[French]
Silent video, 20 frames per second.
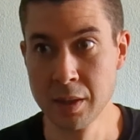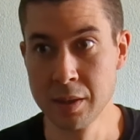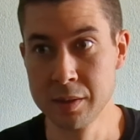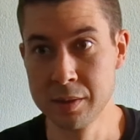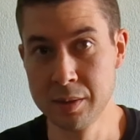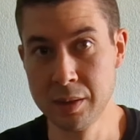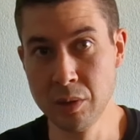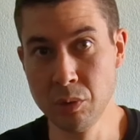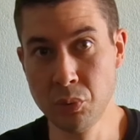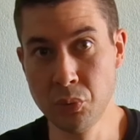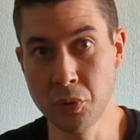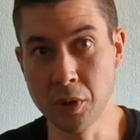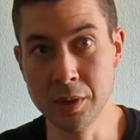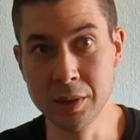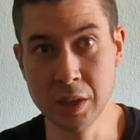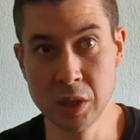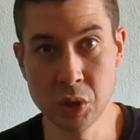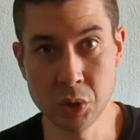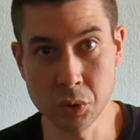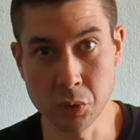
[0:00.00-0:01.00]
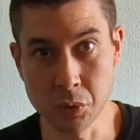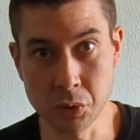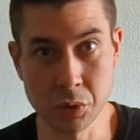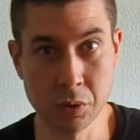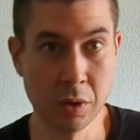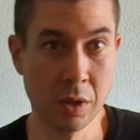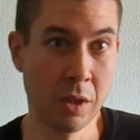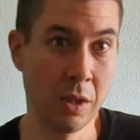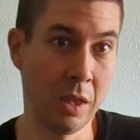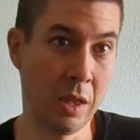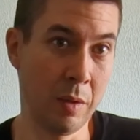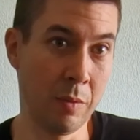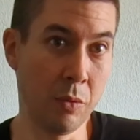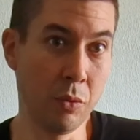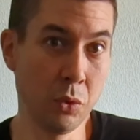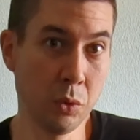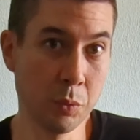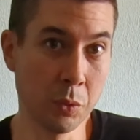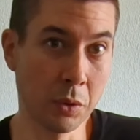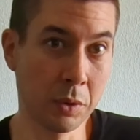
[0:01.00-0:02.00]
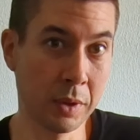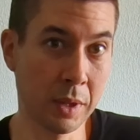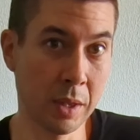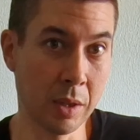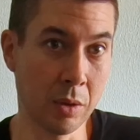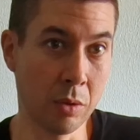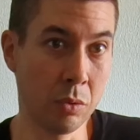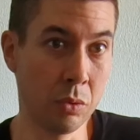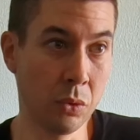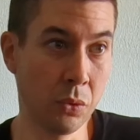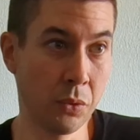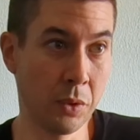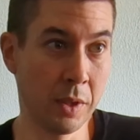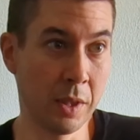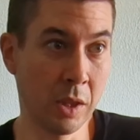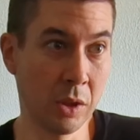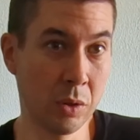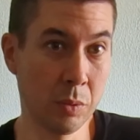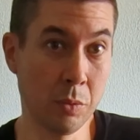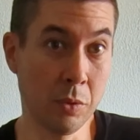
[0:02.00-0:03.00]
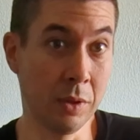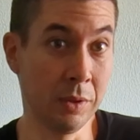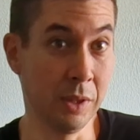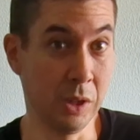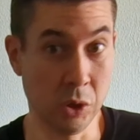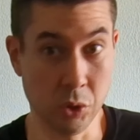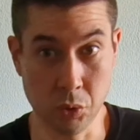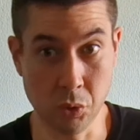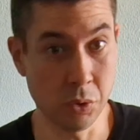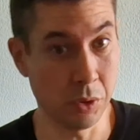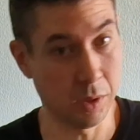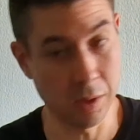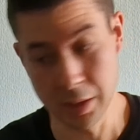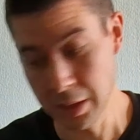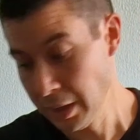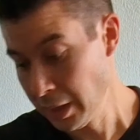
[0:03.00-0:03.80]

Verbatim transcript: S'il vous faut un échange, vous demandez, on vous fait directement un échange.